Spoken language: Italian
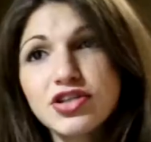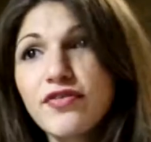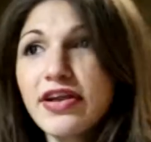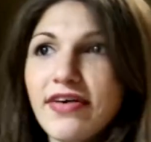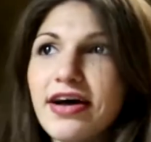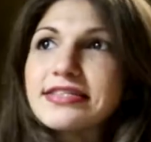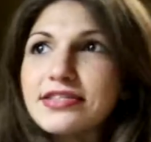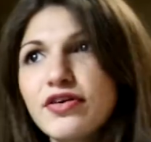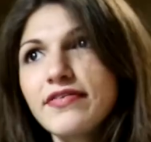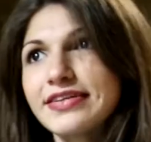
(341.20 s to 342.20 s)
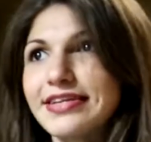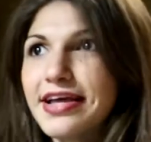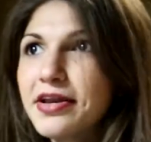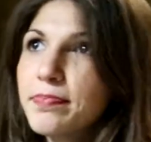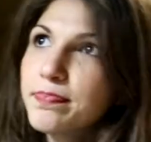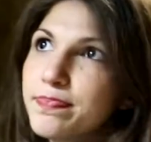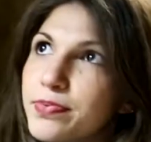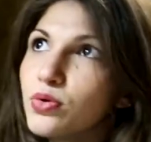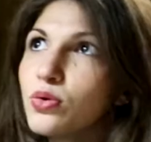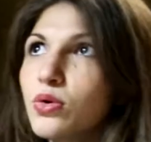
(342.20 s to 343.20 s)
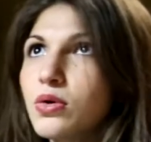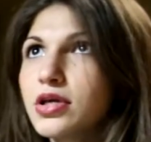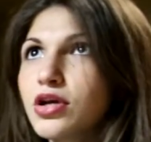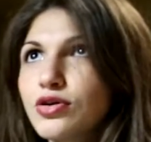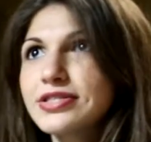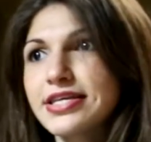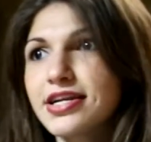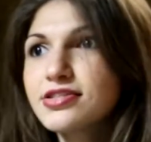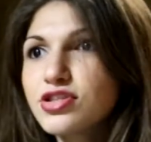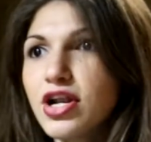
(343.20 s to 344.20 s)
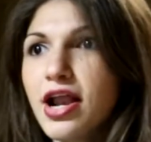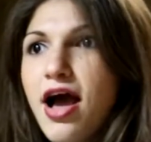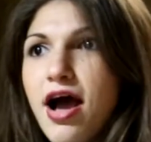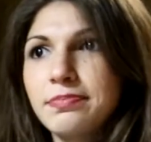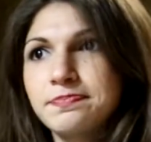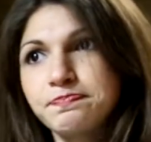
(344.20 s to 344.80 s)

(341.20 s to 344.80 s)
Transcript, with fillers: doveva, si doveva tenere più in considerazione la